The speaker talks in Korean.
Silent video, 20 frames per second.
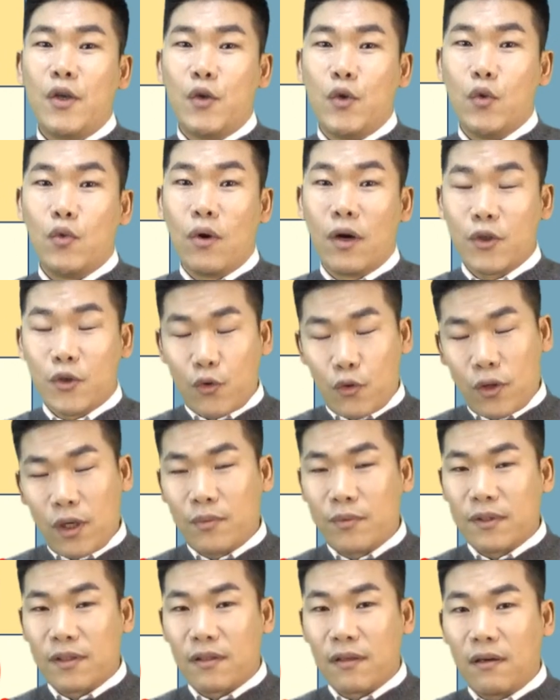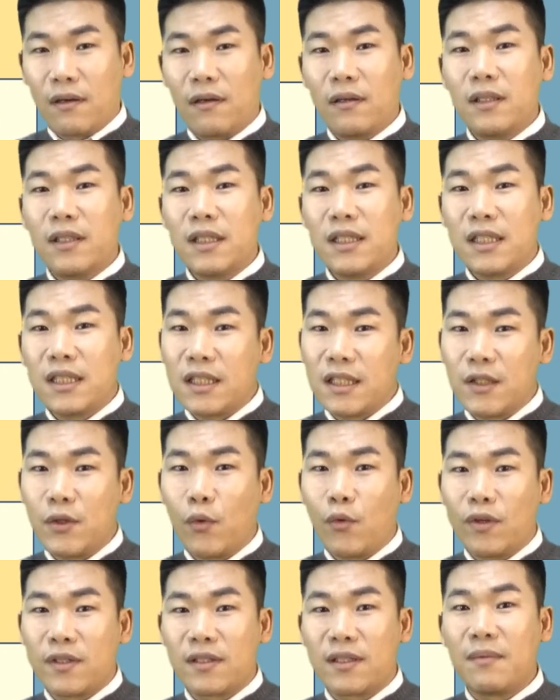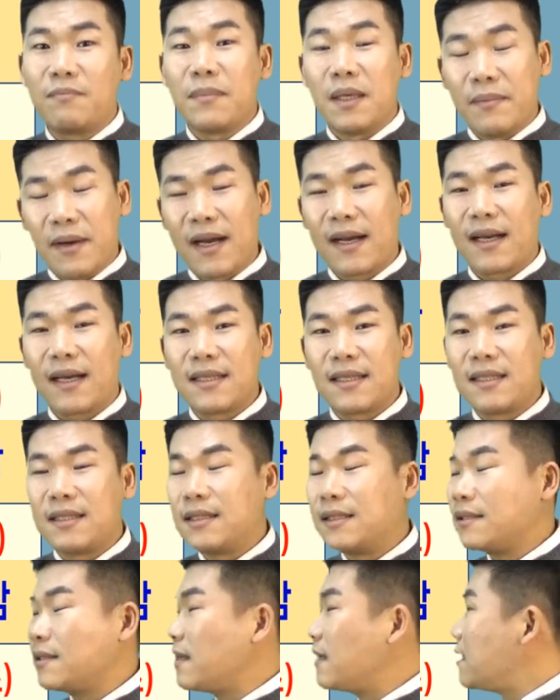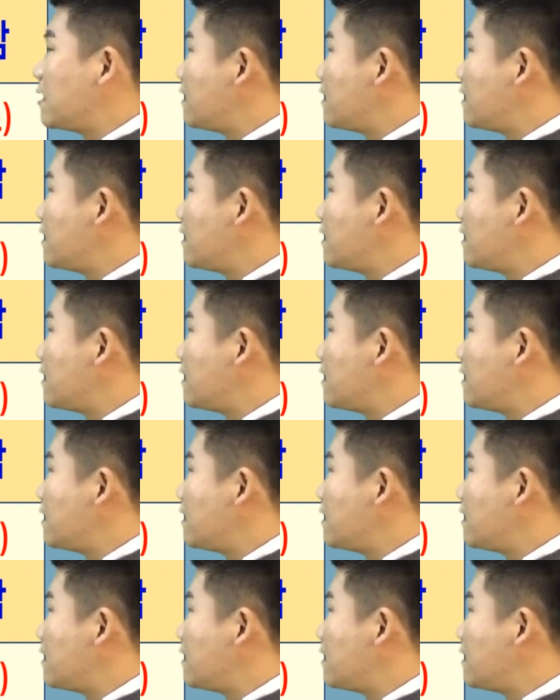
6억 초과부터 7억 5천 미만까지는